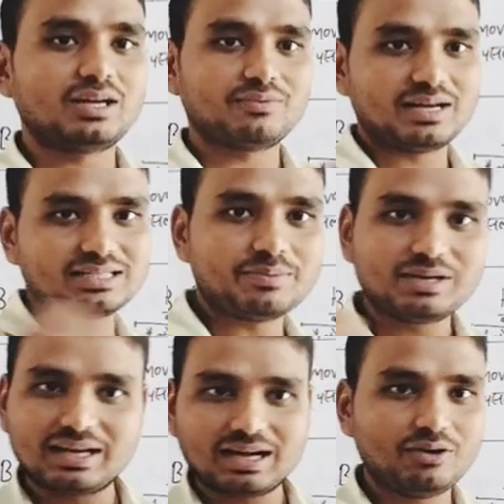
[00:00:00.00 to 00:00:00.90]
दरवाजा
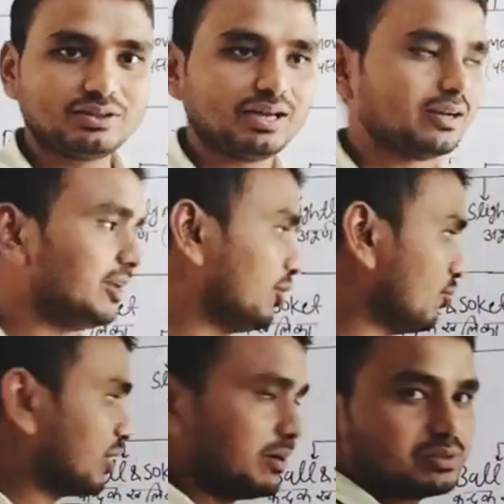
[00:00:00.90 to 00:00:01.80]
में लगा होता है ना
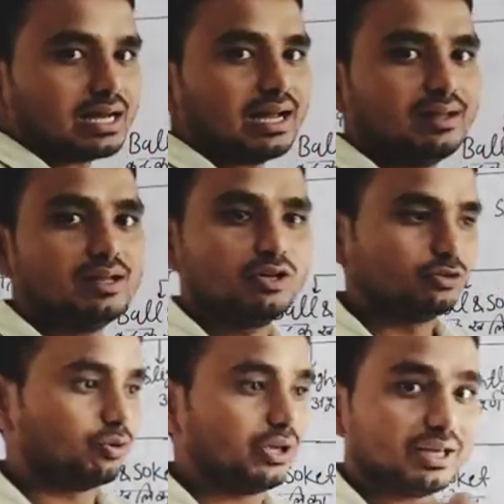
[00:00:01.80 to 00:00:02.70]
एगो कब्जा है
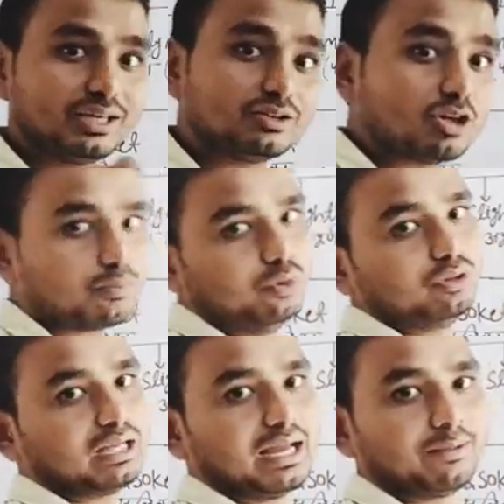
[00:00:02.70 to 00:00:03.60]
जो एक ही तरफ
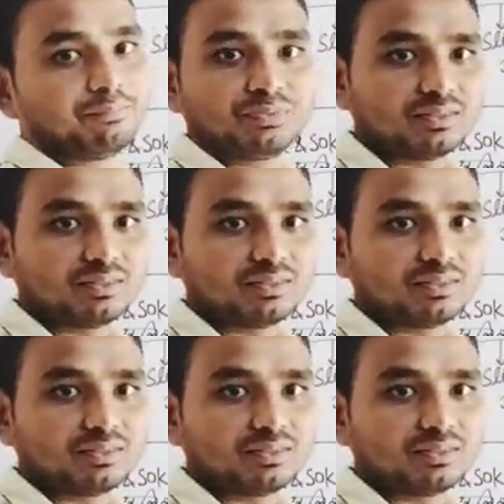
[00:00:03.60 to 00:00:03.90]
खुलता है